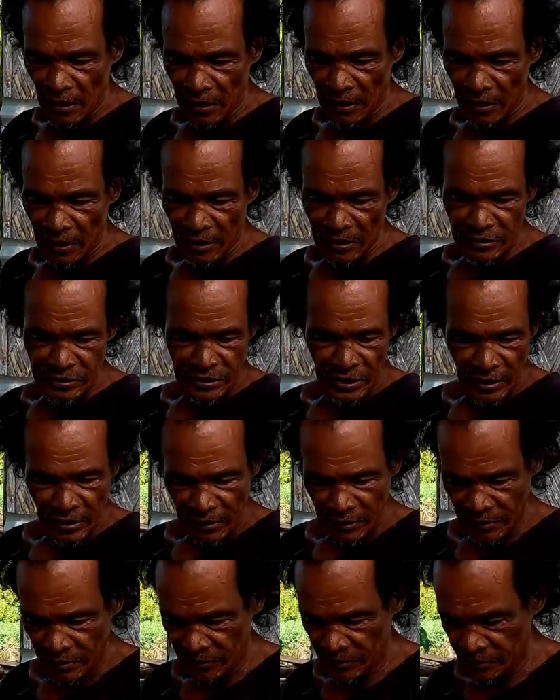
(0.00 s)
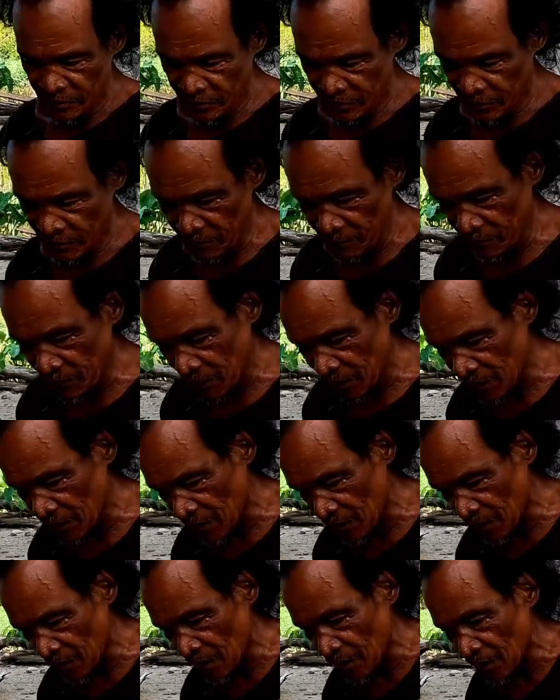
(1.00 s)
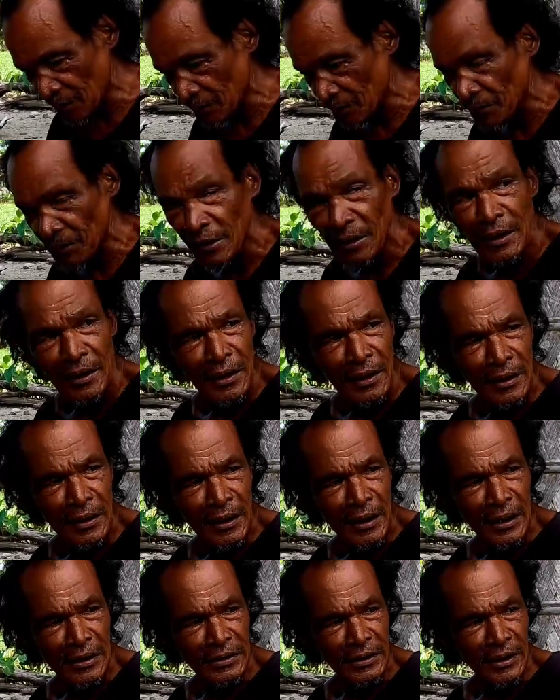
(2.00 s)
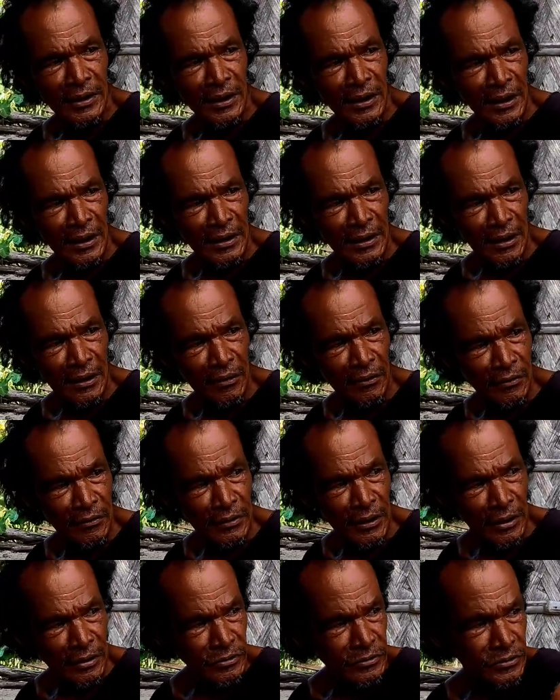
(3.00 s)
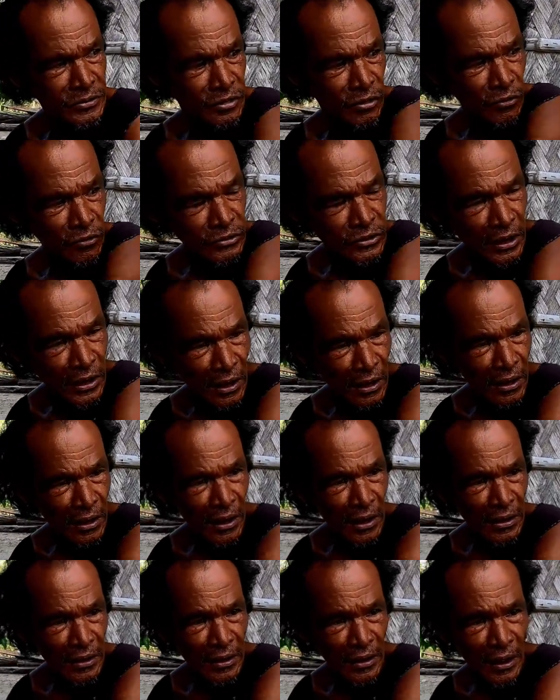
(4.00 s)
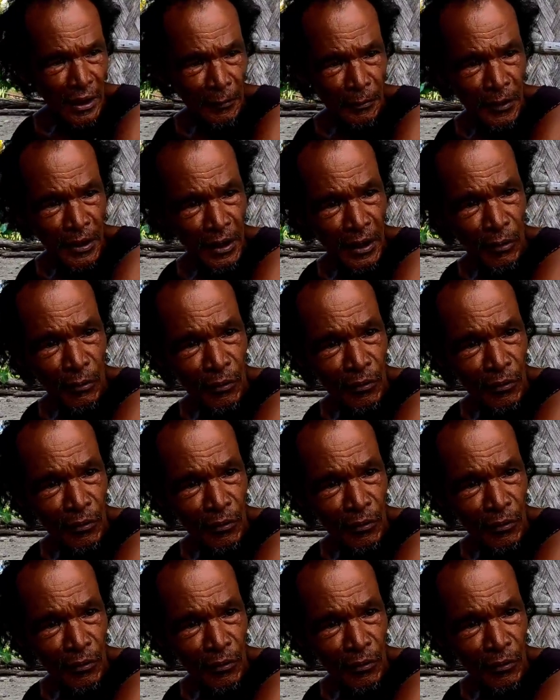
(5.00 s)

Kalingkay yung mga uh, anak ko nandun doon sa Kalinga. Kaya...